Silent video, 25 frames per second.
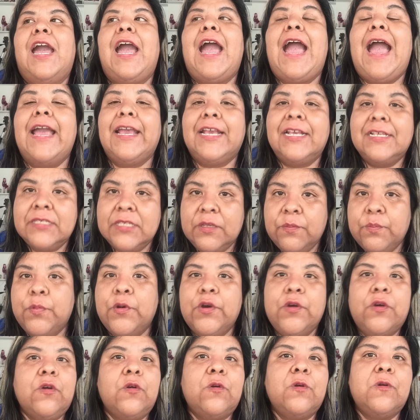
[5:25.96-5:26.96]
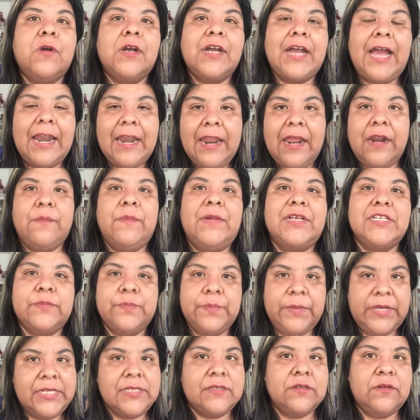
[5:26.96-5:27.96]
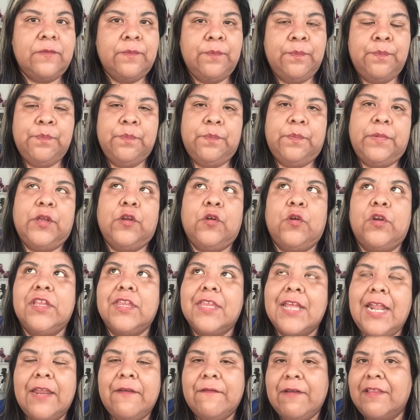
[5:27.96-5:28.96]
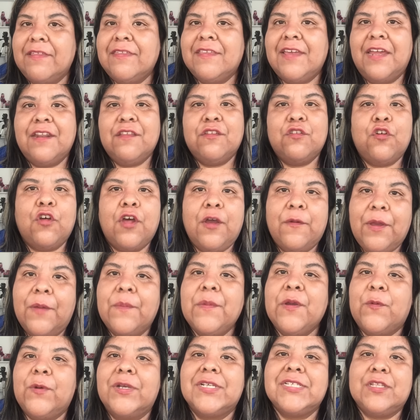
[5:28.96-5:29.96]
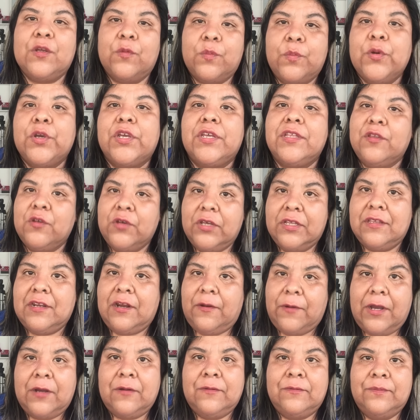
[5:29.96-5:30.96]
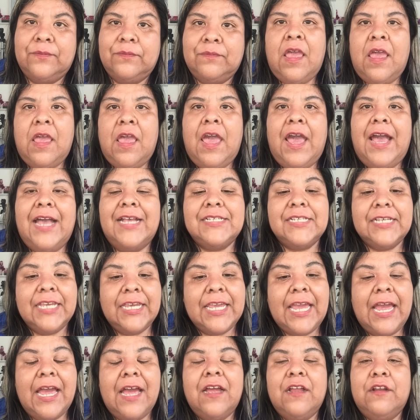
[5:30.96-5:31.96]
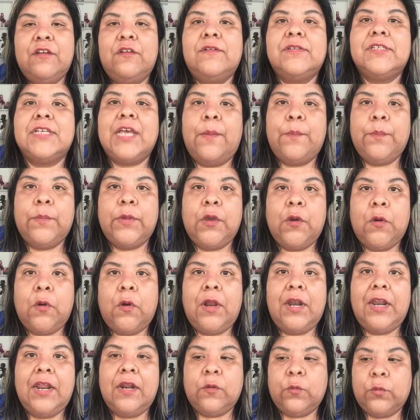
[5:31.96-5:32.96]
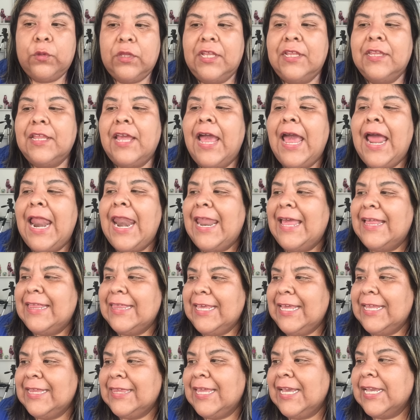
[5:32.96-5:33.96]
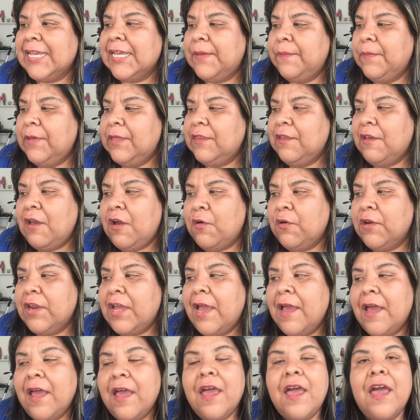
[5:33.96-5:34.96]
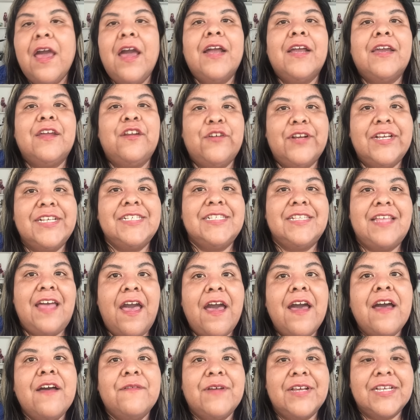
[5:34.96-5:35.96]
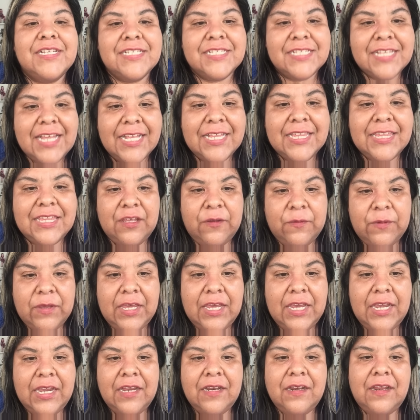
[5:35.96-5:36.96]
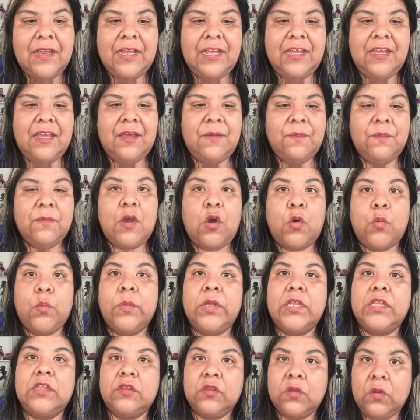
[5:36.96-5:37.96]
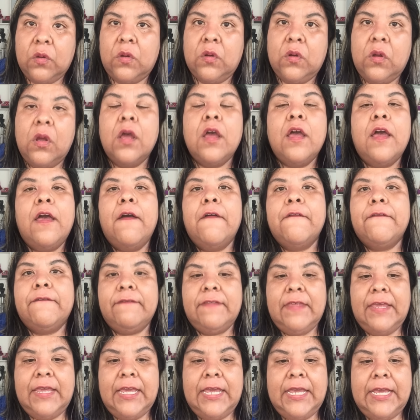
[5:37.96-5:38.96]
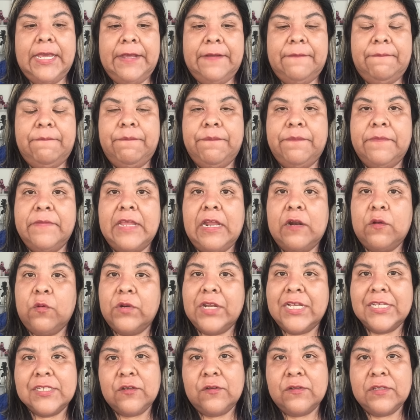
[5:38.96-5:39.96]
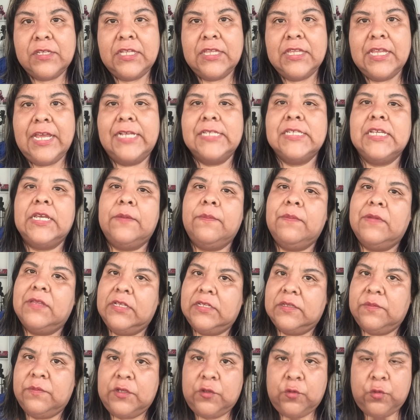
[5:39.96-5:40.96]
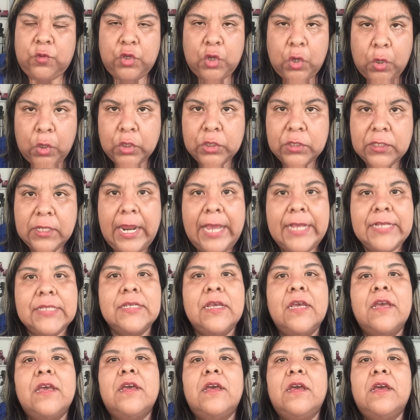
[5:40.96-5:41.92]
ahí sí puedo jalar más peso, pero ahorita levantar todavía me cuesta un poquito de trabajo. Así que ya nos cambió la rutina. La dieta que me dio ahora creo que está bastante bien. Eh, me aumentó de, de algunas cositas y me disminuyó otras